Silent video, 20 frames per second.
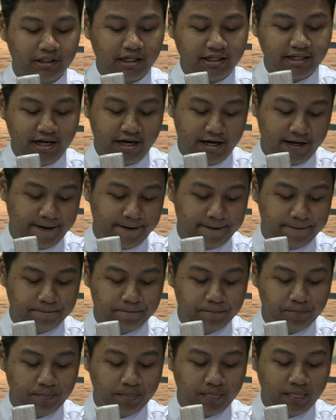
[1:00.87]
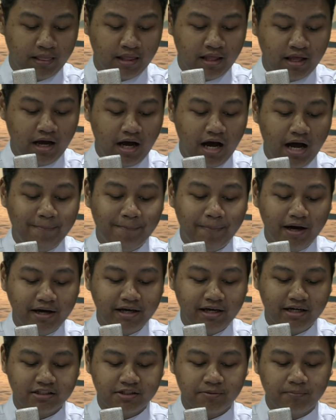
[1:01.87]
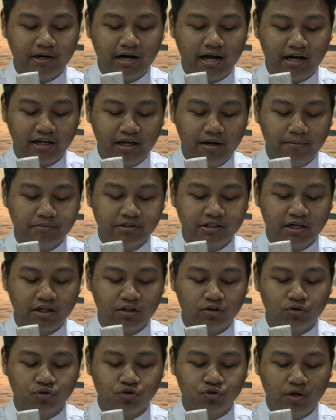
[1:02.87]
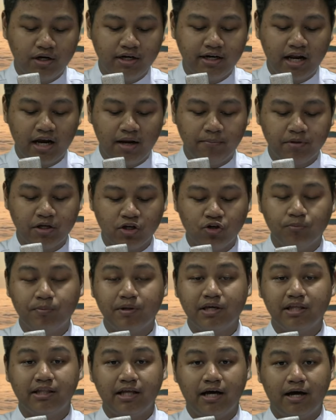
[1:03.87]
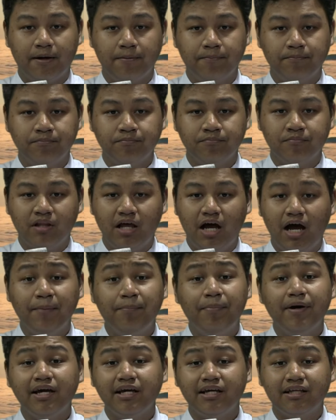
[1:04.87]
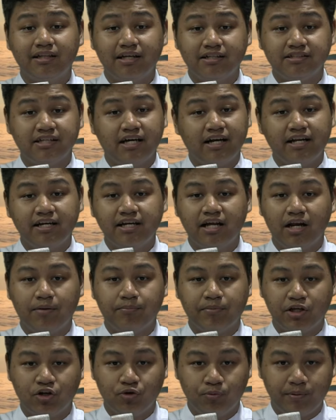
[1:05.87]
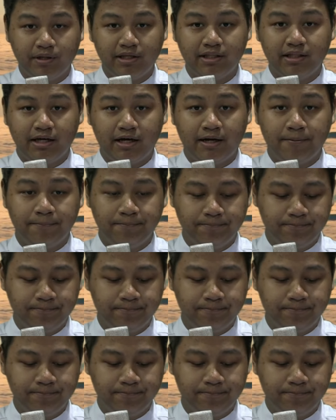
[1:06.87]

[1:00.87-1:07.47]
pertanyaan. Apa yang sebenarnya menjadi tujuan dalam hidup kita? Apa yang kita cari dalam hidup kita?